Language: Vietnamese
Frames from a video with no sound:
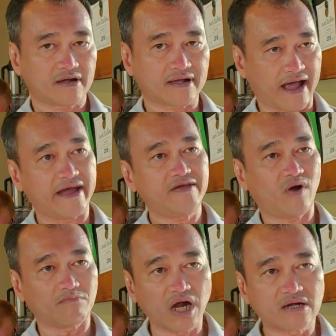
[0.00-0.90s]
Khải
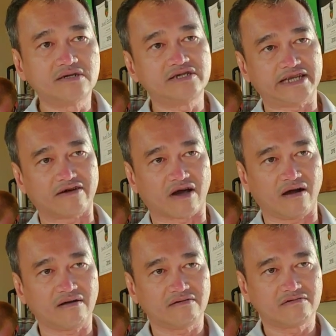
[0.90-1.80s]
hoặc bất cứ người nào
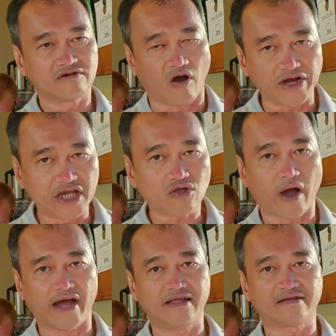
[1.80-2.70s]
đó gọi điện
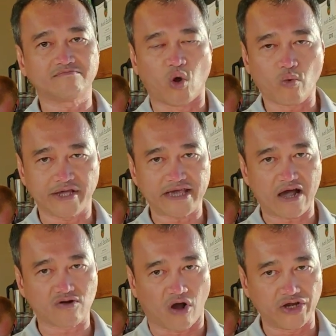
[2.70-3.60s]
thoại lên Bộ Ngoại
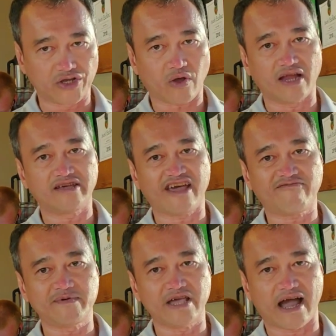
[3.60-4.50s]
giao, gọi điện thoại lên F
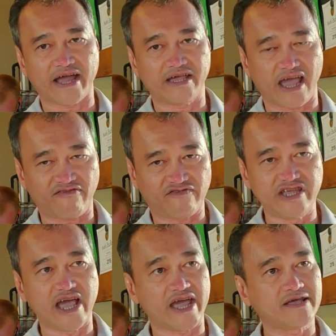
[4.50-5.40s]
B I, F
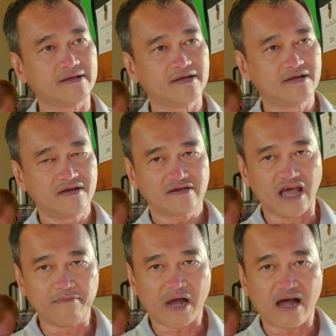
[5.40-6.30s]
D A
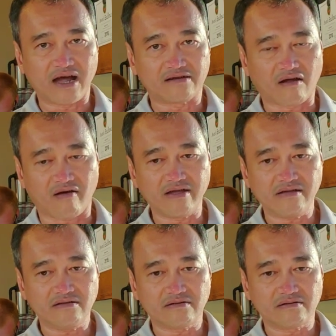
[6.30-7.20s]
để mà
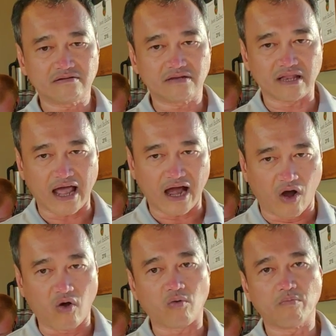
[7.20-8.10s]
nói là
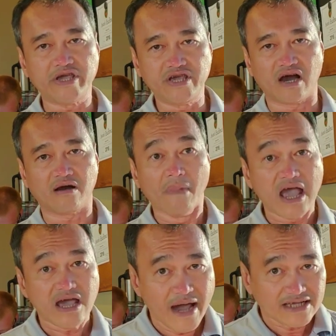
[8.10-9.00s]
ồ, oh, bây giờ B
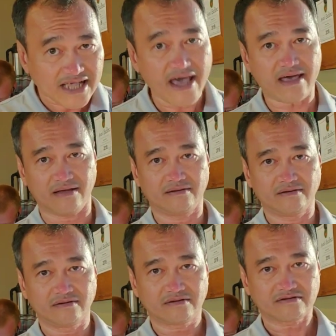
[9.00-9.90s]
B C
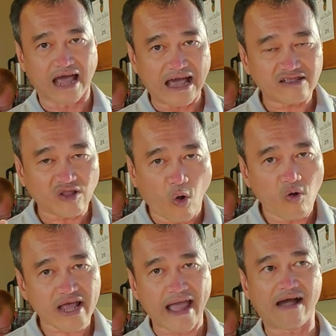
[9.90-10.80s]
đã
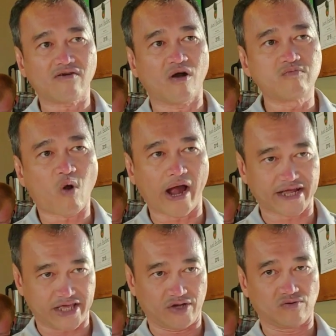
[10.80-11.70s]
tố cáo ông
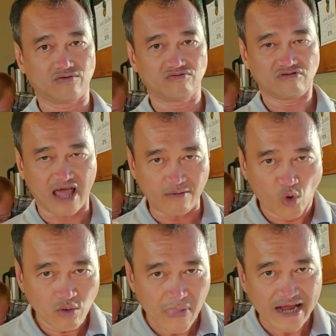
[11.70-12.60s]
Hoàng Kiều là
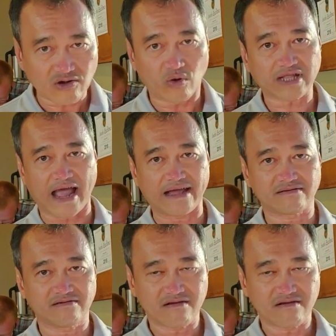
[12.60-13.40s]
buôn bán nội tạng